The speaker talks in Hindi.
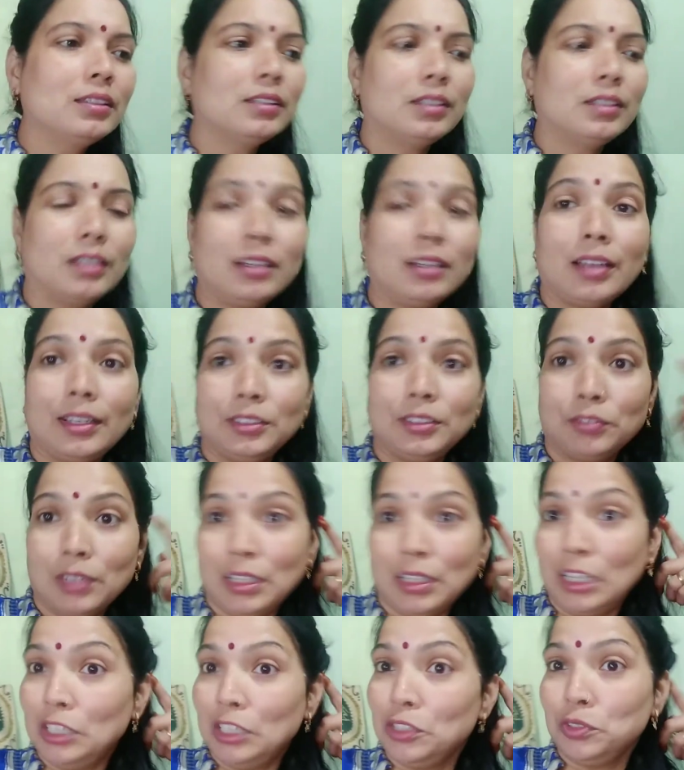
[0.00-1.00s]
था ना लाइट
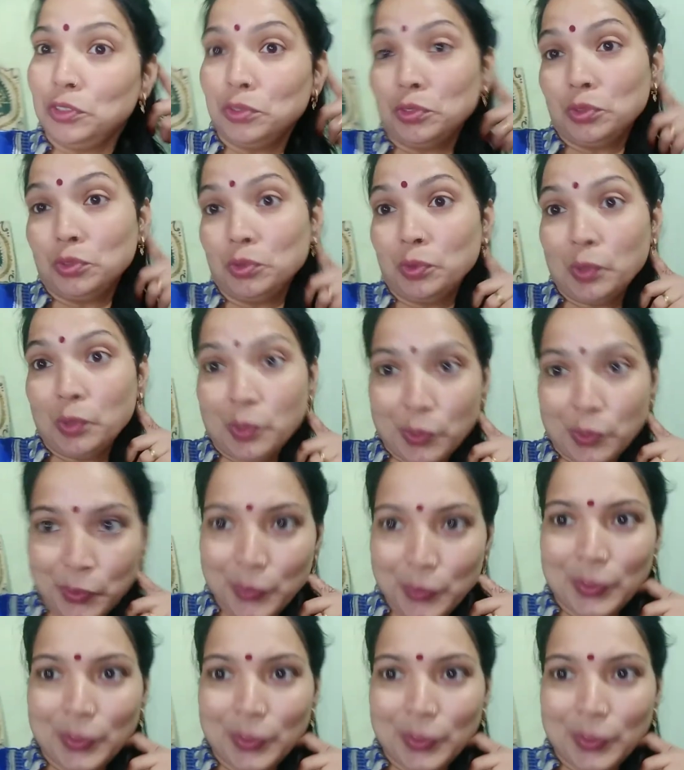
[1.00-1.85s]
वाला इशू तो हो